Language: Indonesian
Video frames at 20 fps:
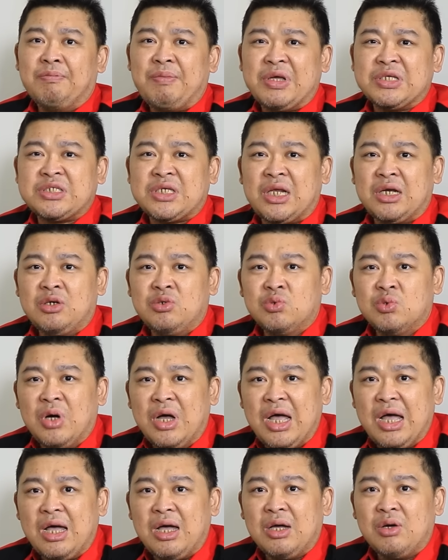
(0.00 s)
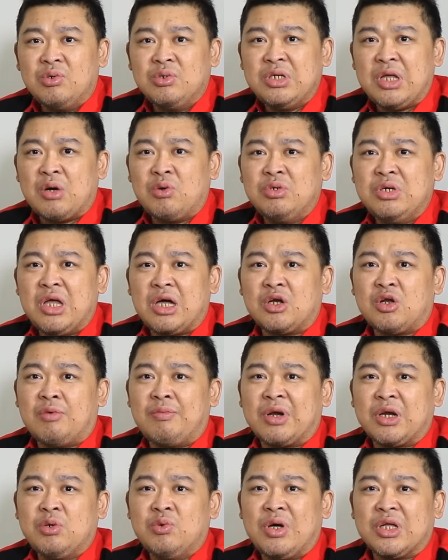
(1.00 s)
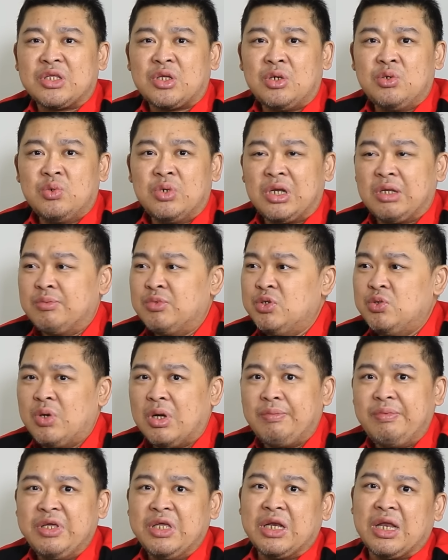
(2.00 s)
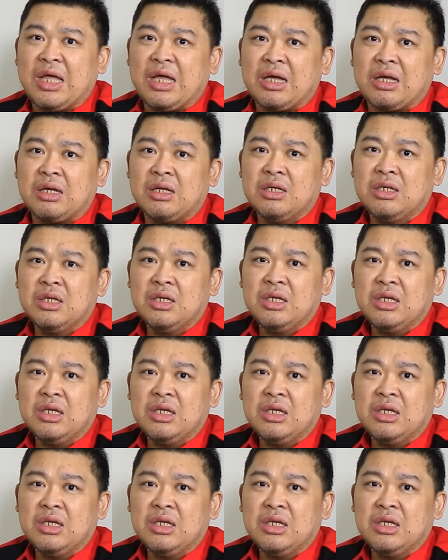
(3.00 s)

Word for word: Pasal 2 Undang-Undang Nomor 2 tahun 2002 bilang,